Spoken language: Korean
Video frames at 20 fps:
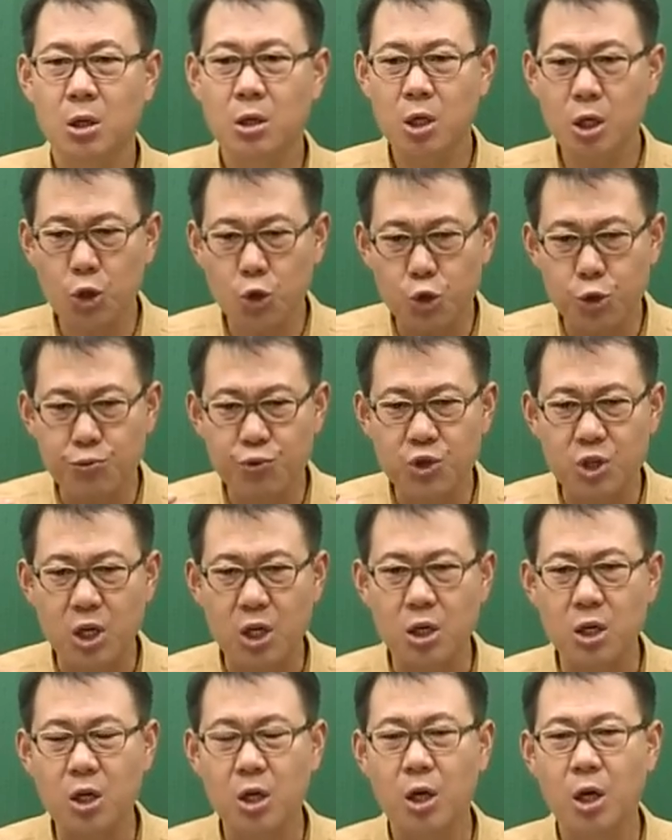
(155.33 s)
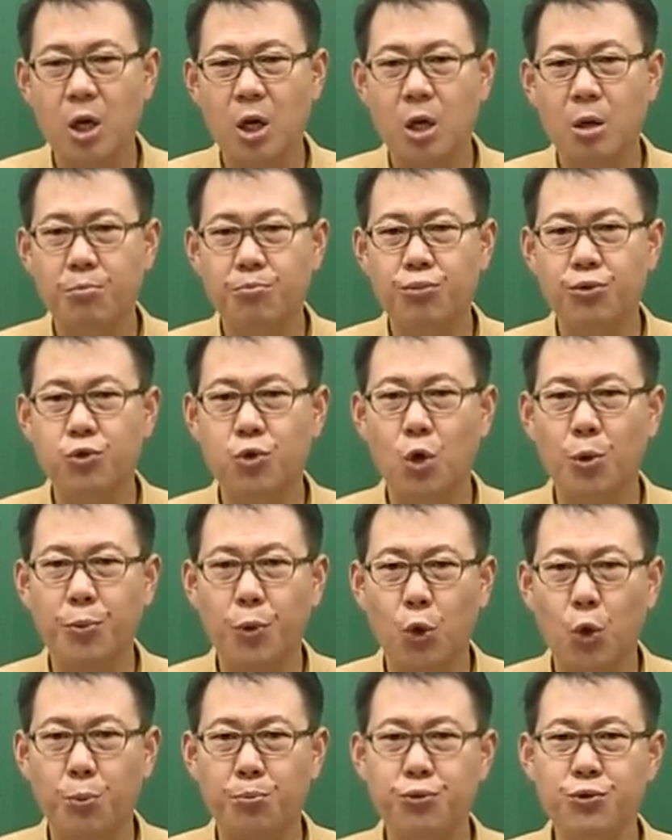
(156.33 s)
기출문제를
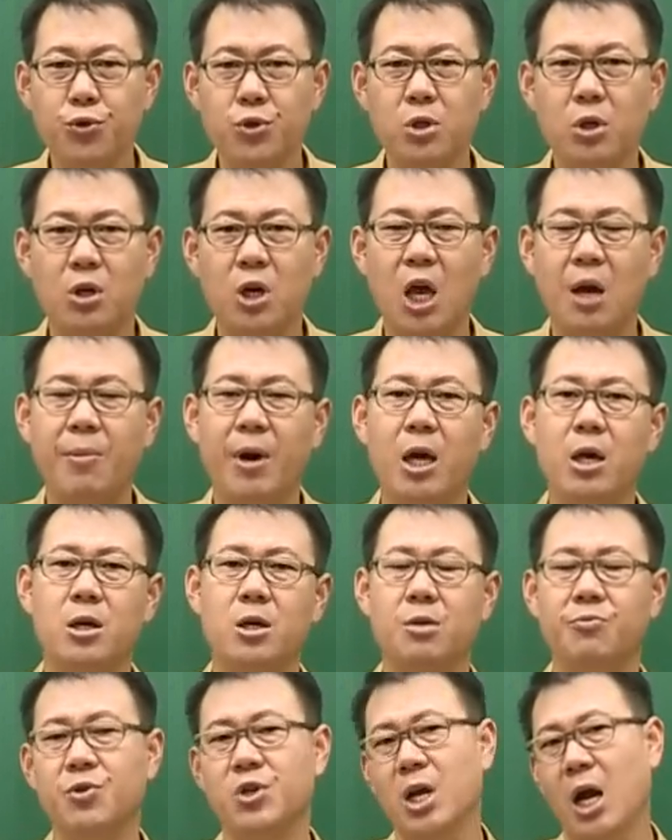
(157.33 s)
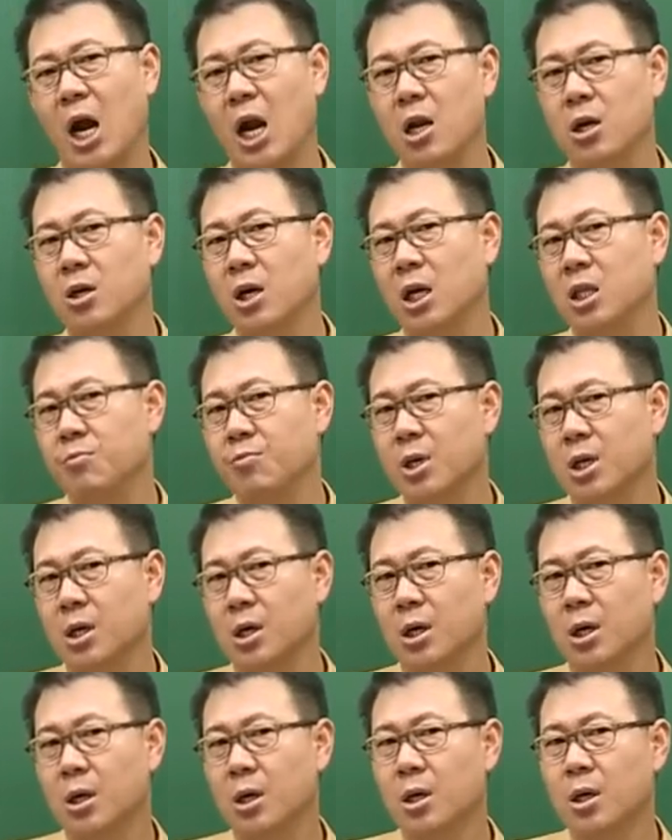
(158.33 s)
풀어보고 분석을 해봐야 여러분들이 알 거 아닙니까?